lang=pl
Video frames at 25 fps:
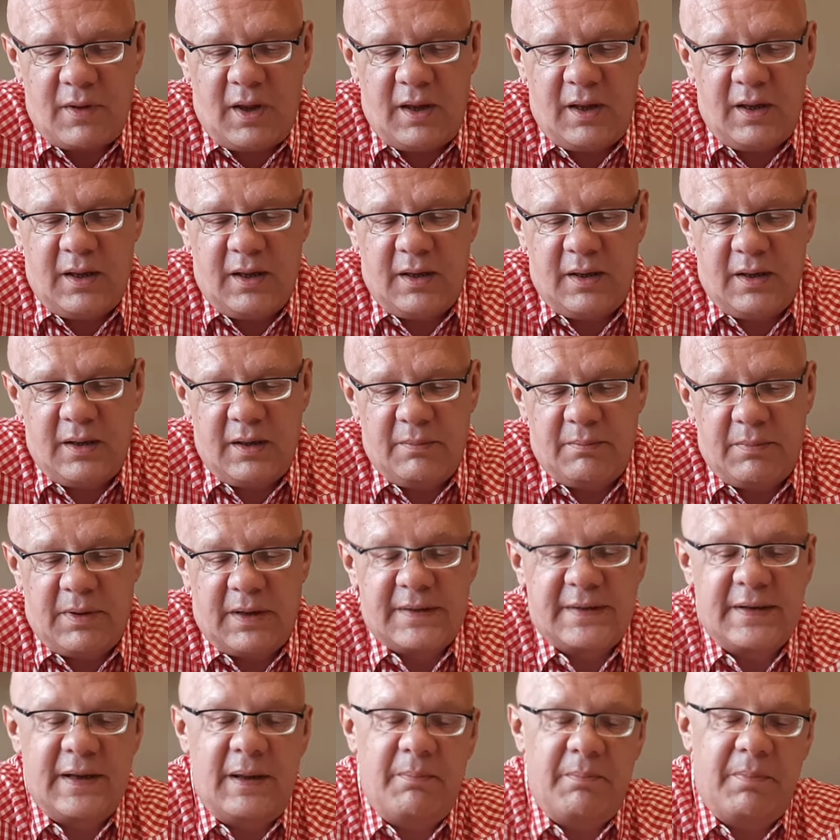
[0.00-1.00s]
e,
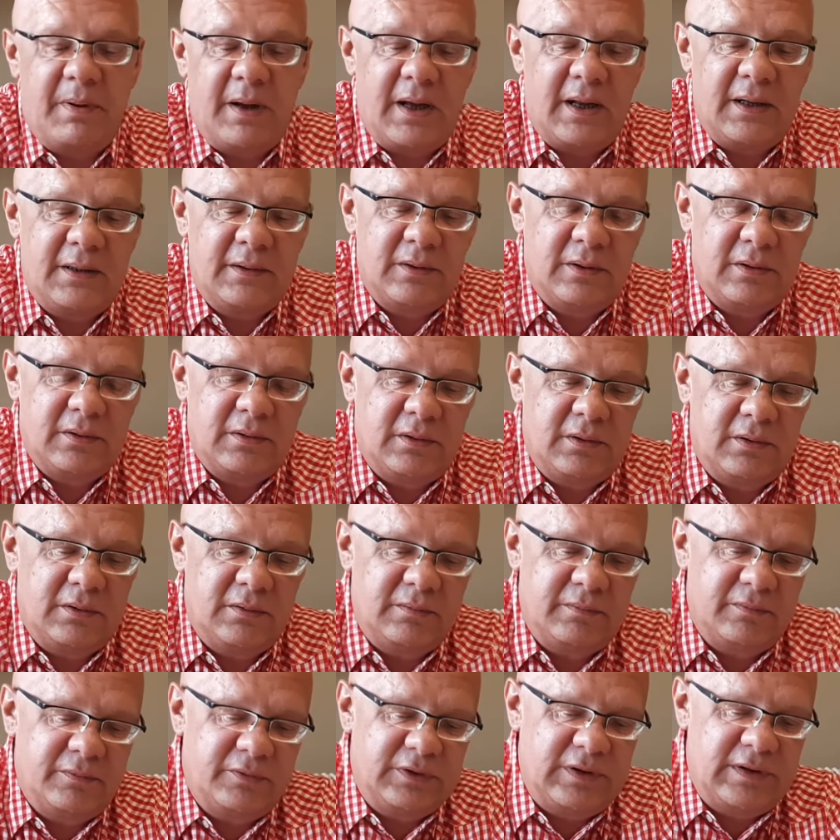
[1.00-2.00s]
Marcepa, no, no
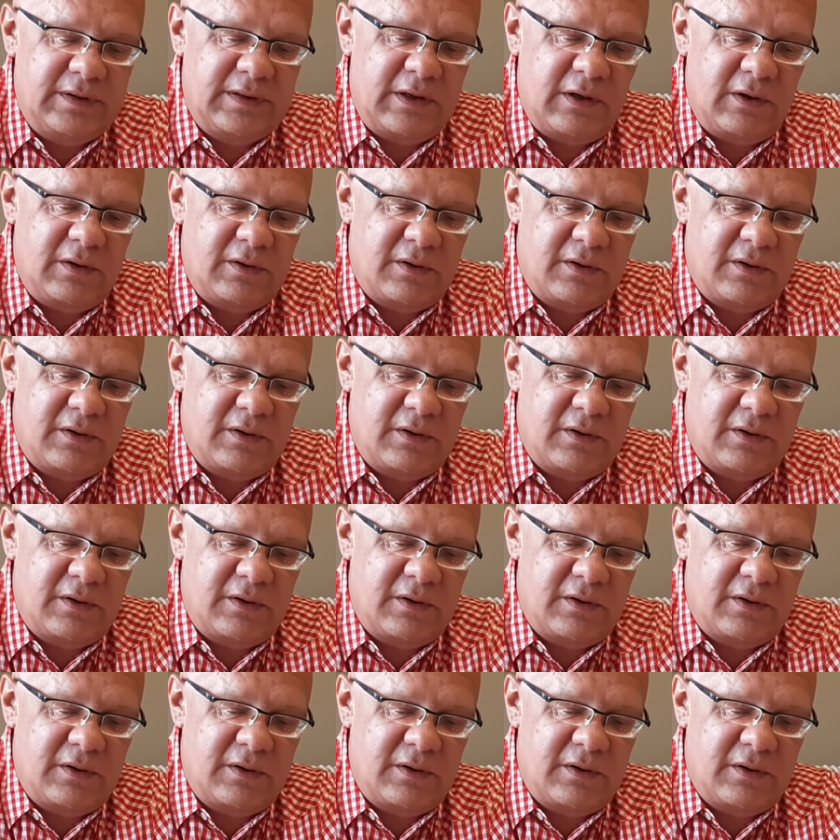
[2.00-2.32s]
wszystko